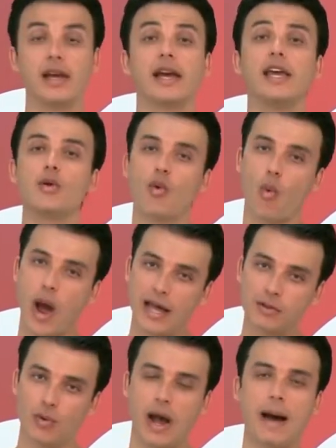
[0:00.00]
E no
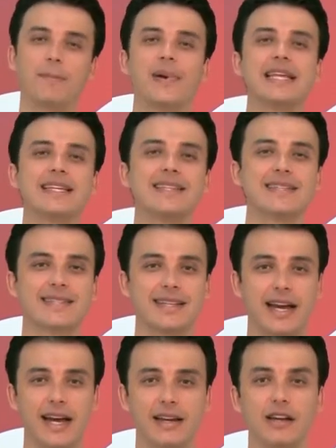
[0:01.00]
quadro Aprenda a
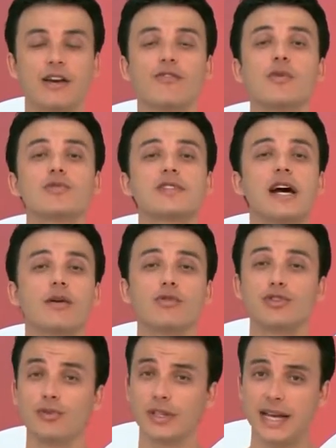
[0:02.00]
Dançar, vamos dar
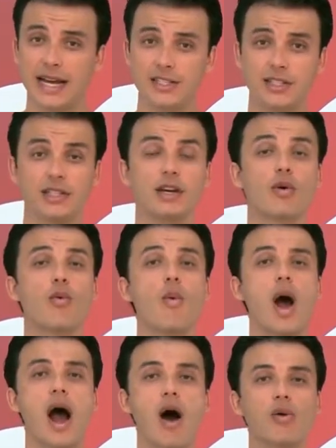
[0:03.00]
continuidade
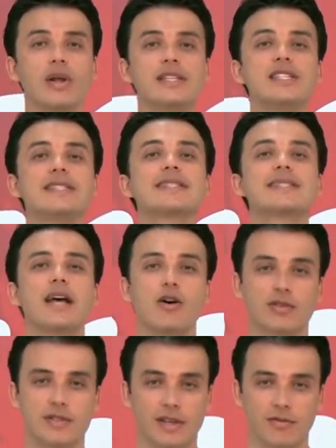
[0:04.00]
com a aula de
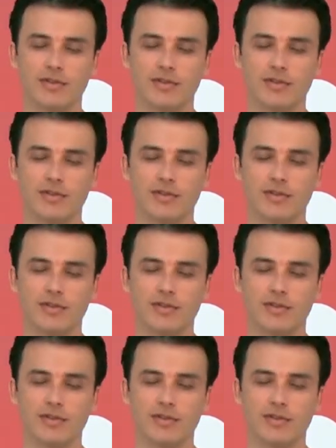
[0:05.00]
salsa.